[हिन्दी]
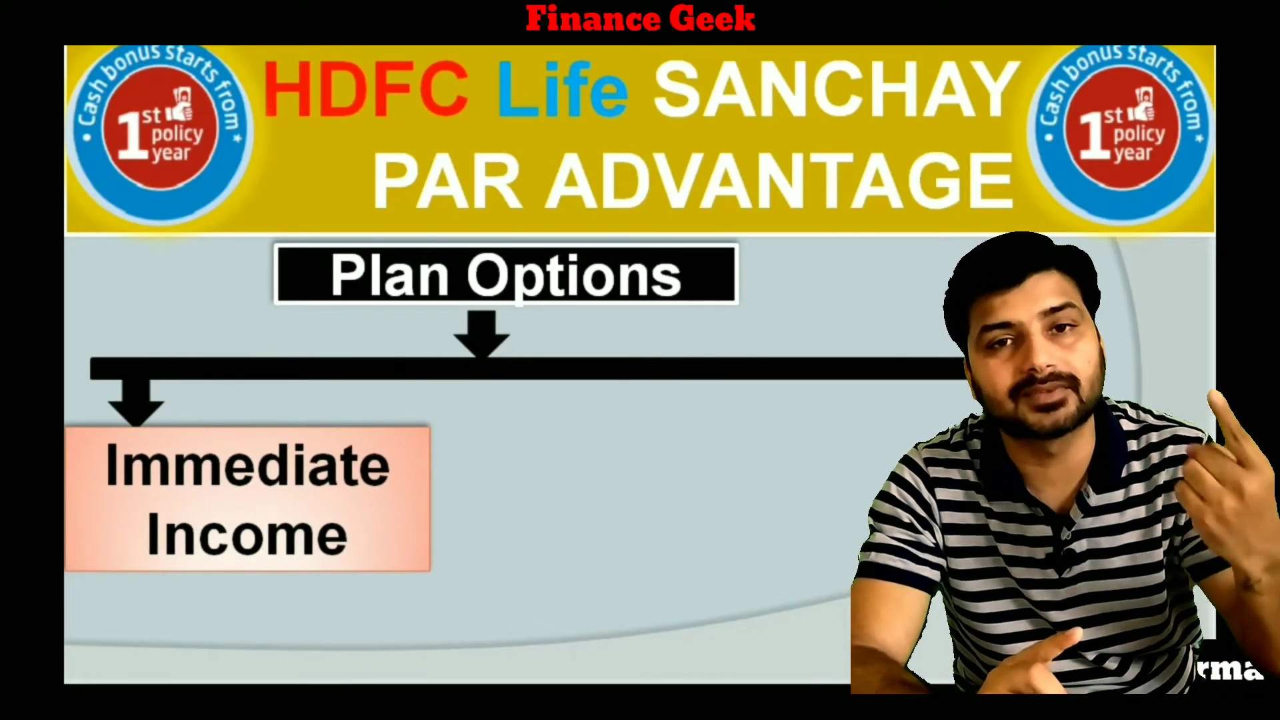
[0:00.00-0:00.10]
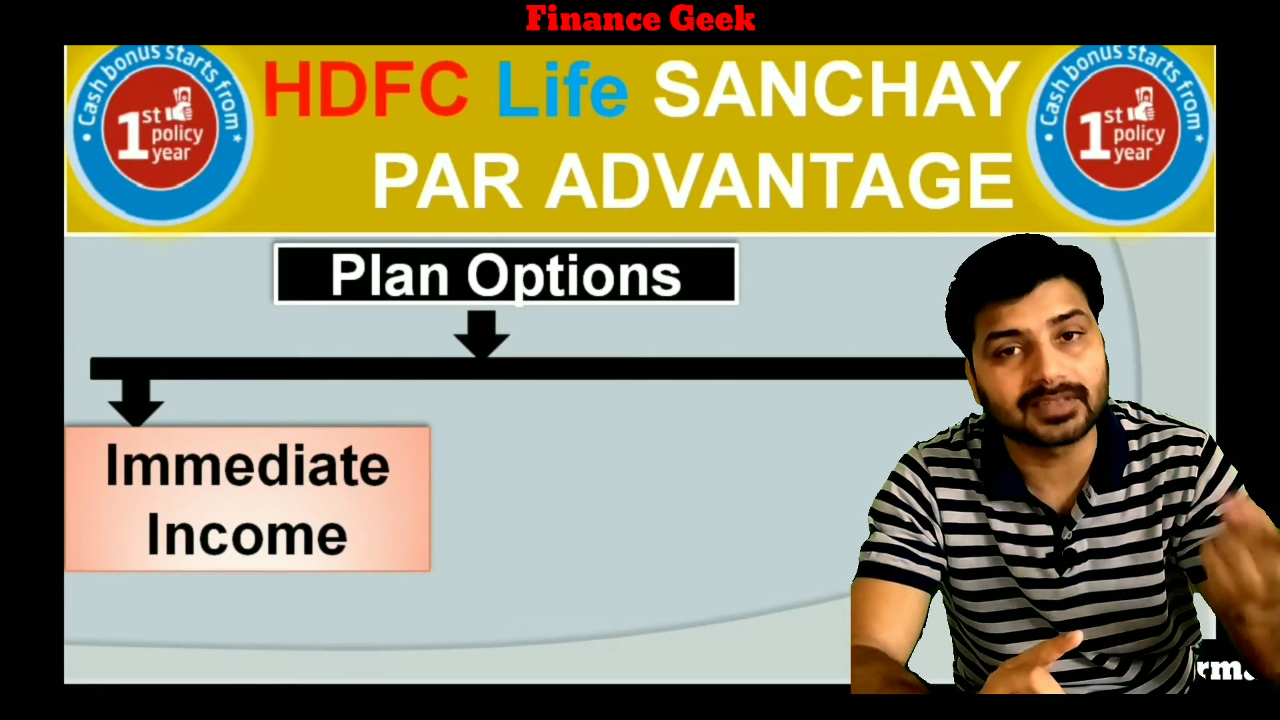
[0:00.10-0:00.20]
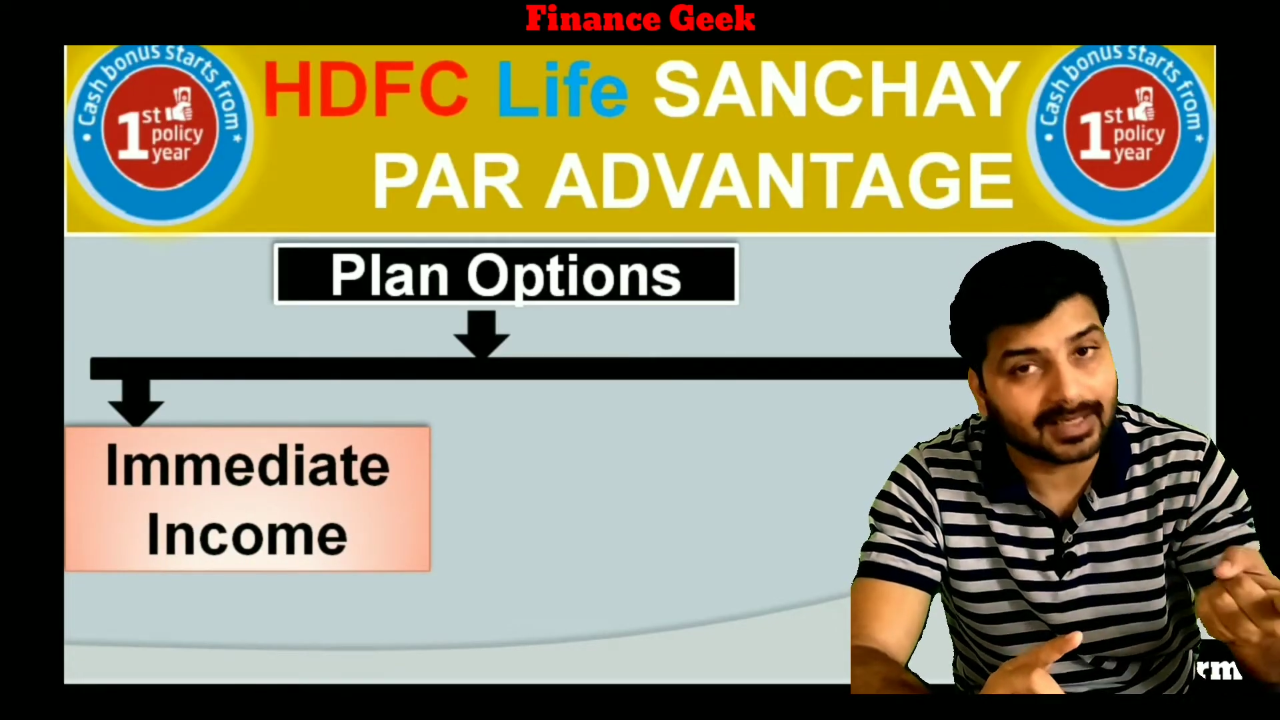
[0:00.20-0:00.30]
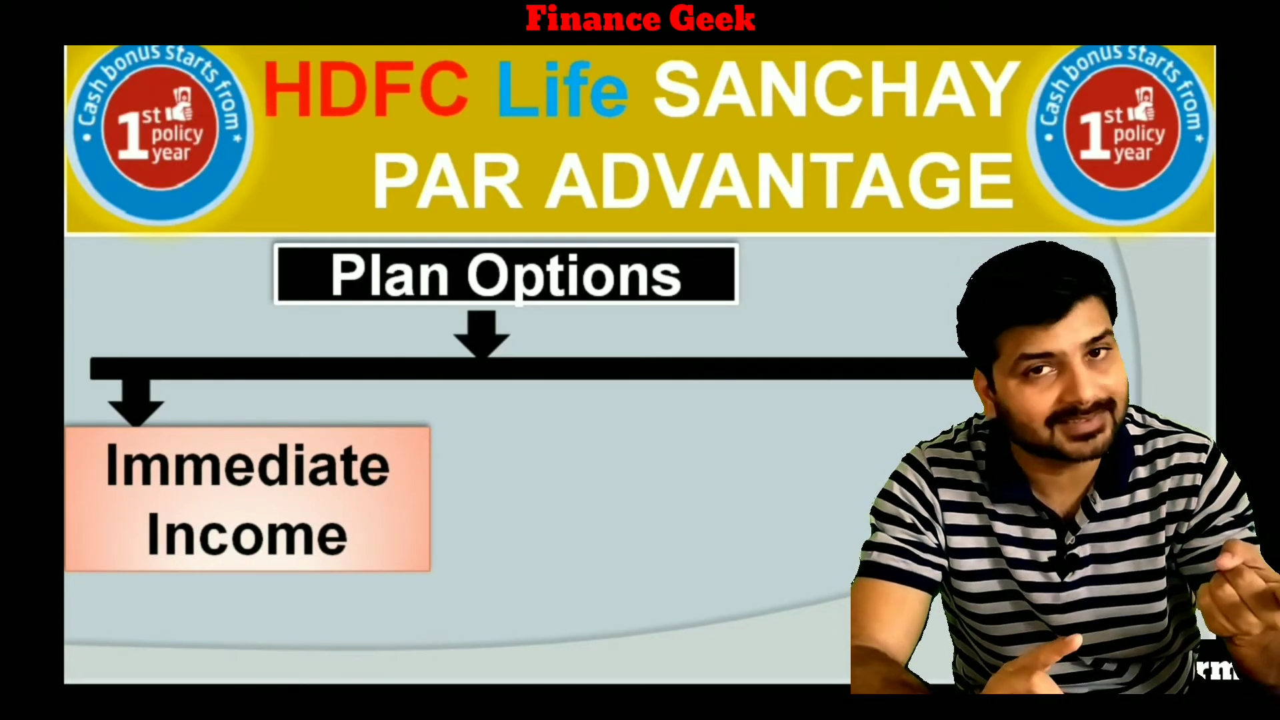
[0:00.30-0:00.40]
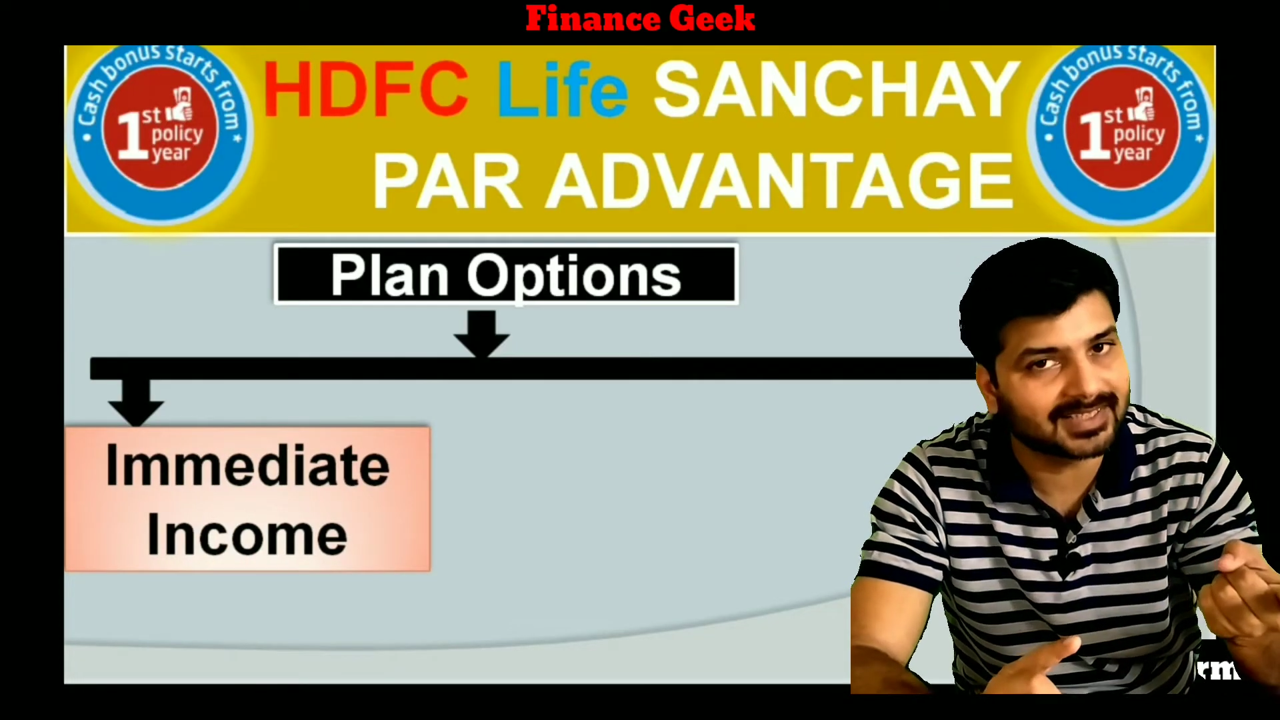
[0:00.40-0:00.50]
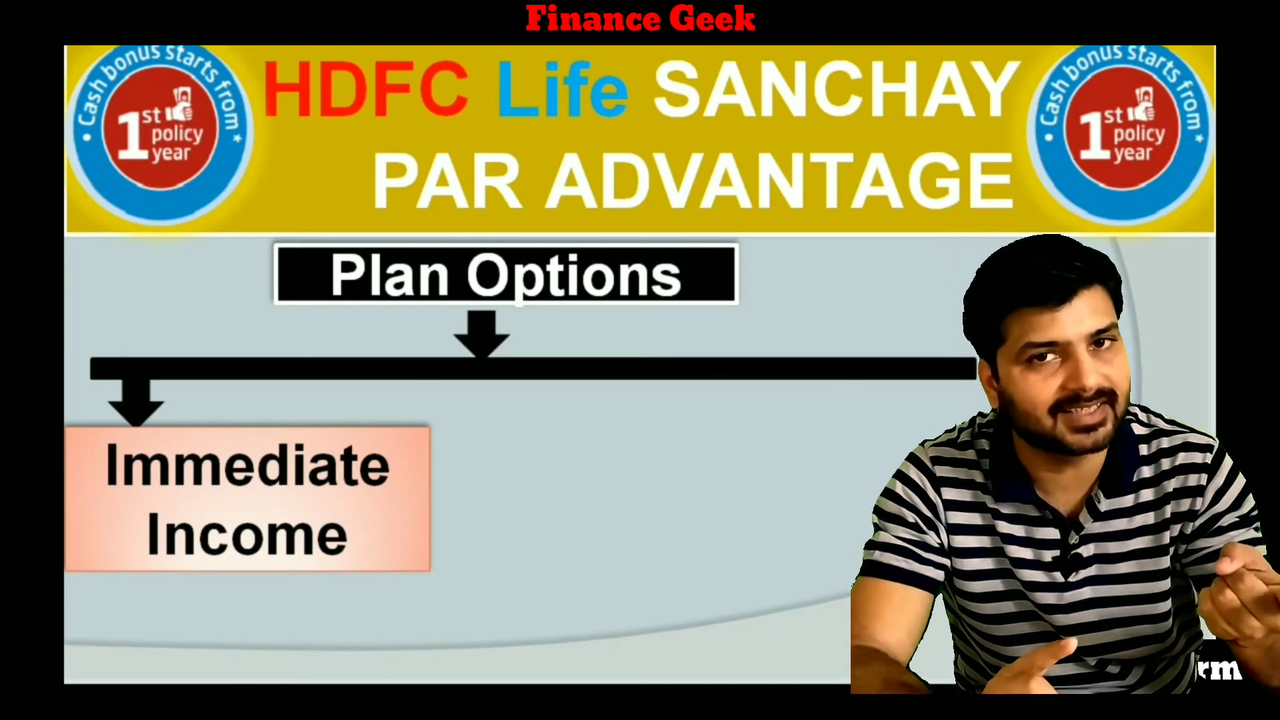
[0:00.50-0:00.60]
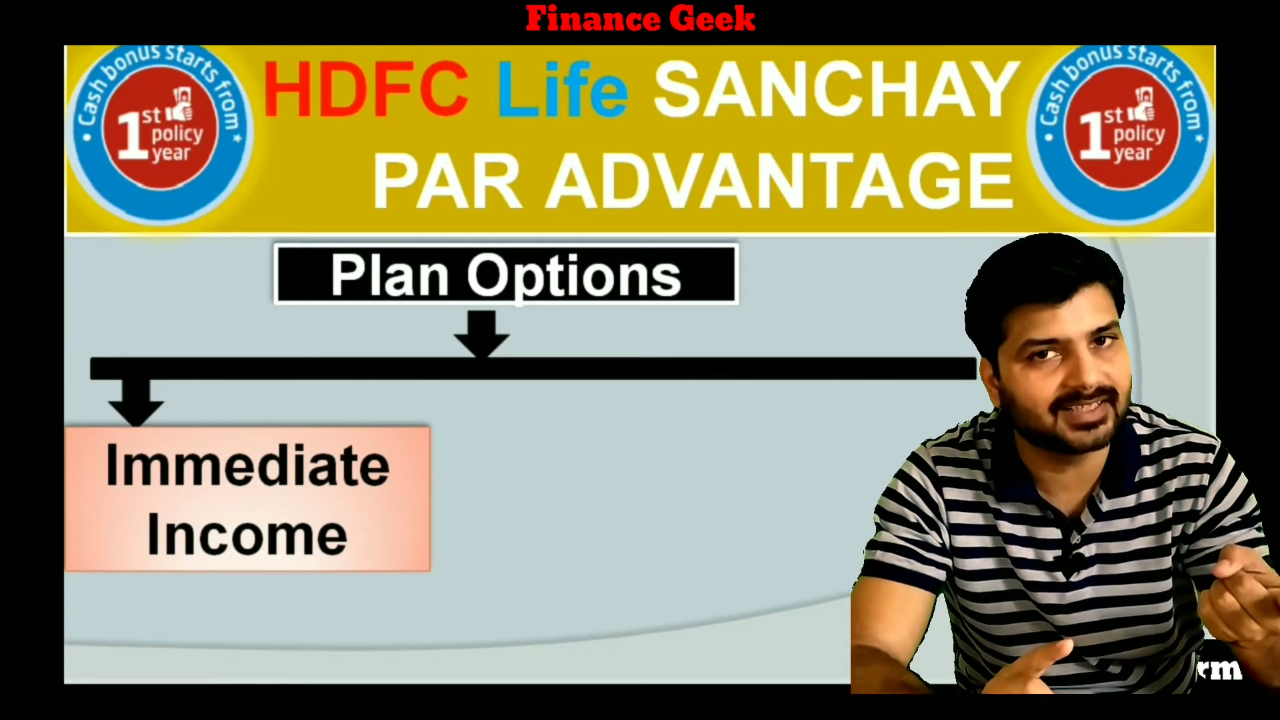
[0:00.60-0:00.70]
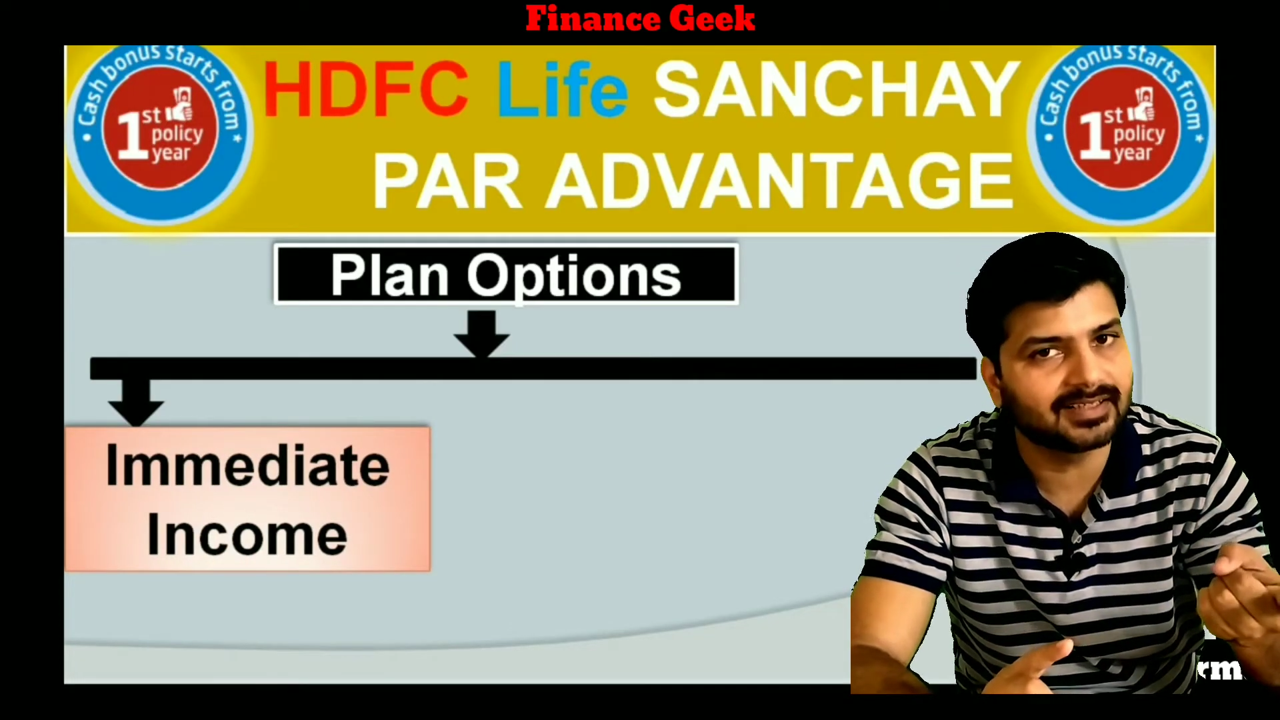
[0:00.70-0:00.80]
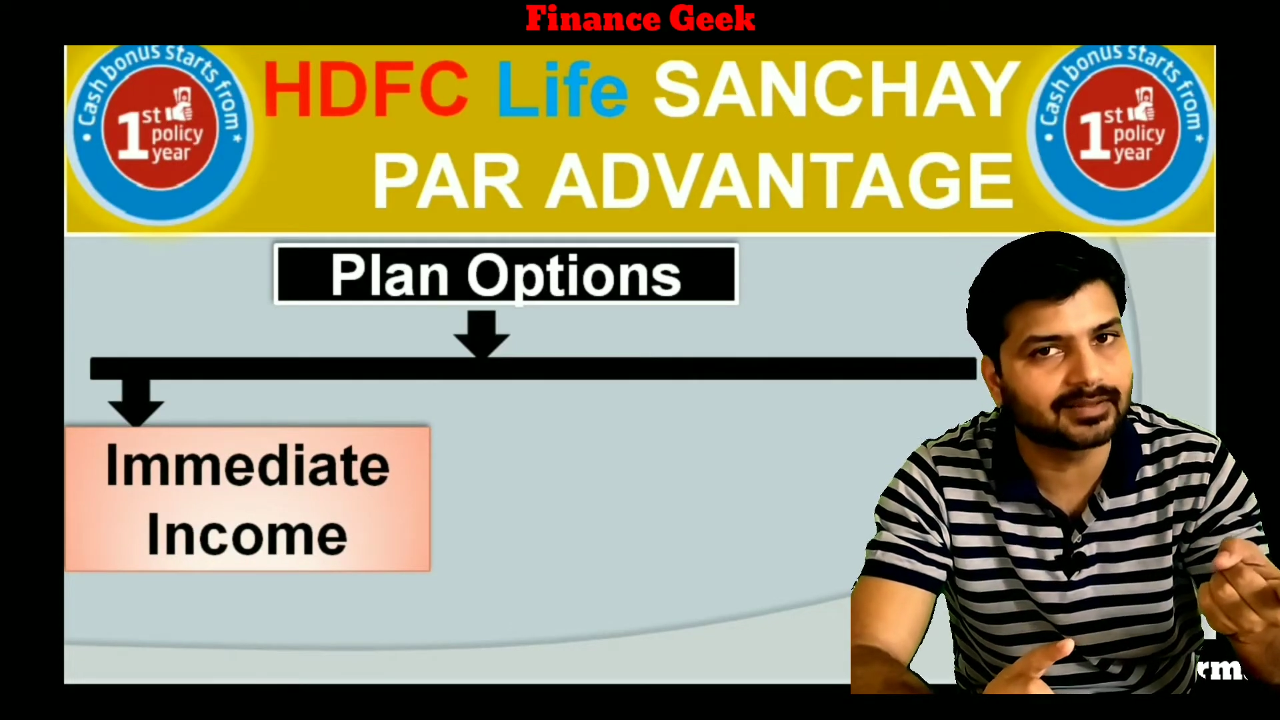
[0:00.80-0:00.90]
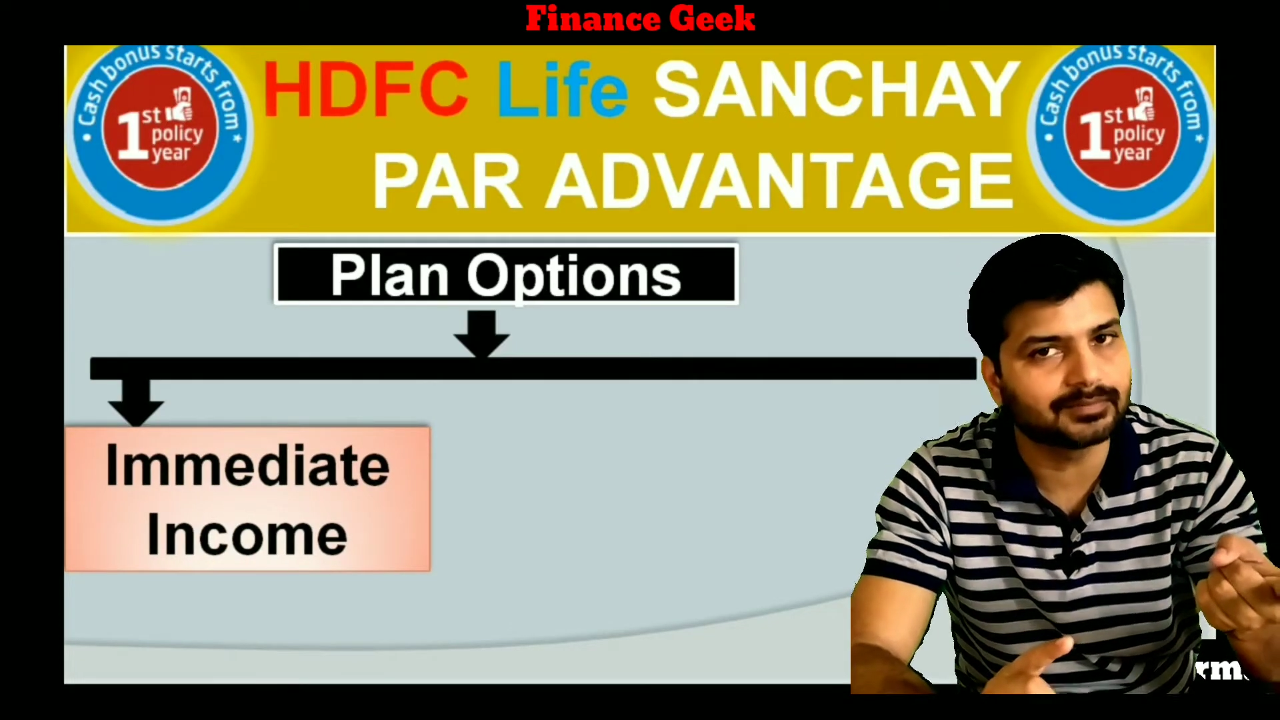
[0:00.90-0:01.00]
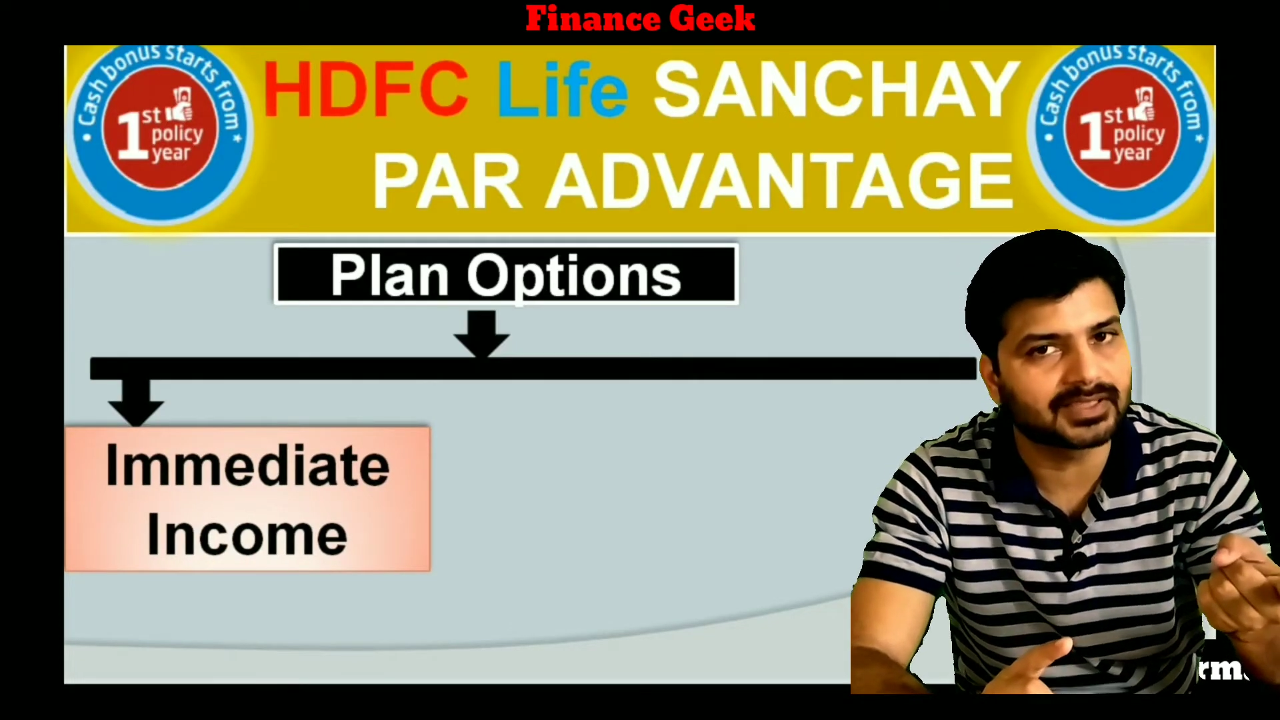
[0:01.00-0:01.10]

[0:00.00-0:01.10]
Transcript: साल से ही इनकम